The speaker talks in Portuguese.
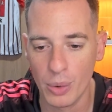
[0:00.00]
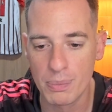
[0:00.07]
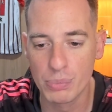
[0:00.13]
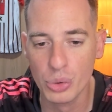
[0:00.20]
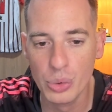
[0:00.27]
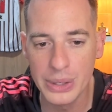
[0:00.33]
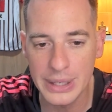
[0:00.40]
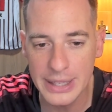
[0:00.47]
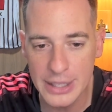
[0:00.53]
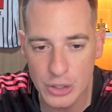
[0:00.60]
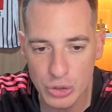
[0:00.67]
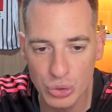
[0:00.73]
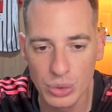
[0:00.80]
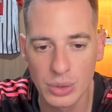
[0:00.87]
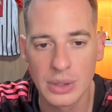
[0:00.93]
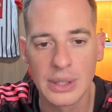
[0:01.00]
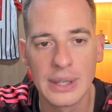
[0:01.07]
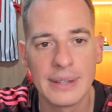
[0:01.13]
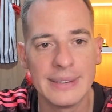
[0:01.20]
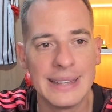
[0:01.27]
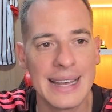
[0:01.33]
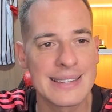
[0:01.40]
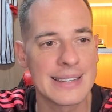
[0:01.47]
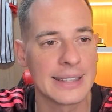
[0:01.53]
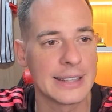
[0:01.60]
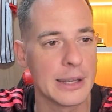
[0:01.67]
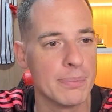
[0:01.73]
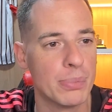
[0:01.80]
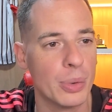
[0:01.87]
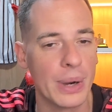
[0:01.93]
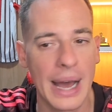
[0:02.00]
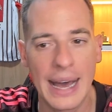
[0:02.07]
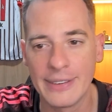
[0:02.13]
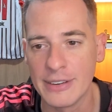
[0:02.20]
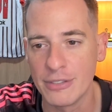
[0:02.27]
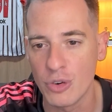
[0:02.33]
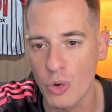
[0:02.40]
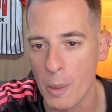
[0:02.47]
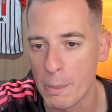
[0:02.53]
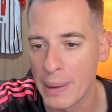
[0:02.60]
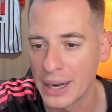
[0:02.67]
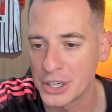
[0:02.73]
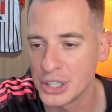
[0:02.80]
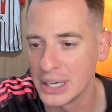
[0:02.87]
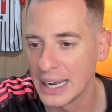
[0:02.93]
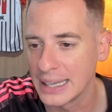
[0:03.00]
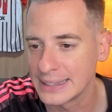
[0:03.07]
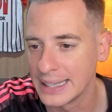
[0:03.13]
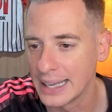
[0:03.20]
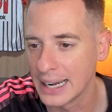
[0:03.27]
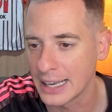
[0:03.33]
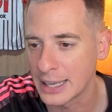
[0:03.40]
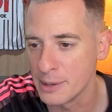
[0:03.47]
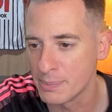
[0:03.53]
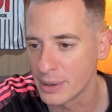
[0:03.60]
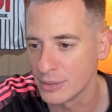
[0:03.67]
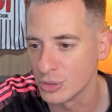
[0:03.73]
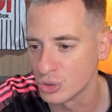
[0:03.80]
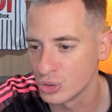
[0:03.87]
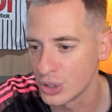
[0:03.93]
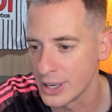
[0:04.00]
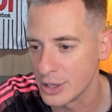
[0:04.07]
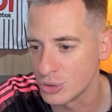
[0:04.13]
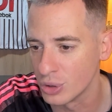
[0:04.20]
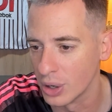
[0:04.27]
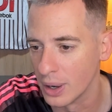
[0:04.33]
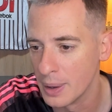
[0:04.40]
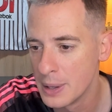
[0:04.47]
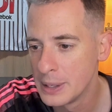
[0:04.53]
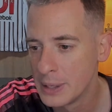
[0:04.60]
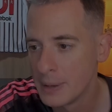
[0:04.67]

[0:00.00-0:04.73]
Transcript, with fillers: Para o início dessa temporada, vou compartilhar a tela aqui para vocês, ó.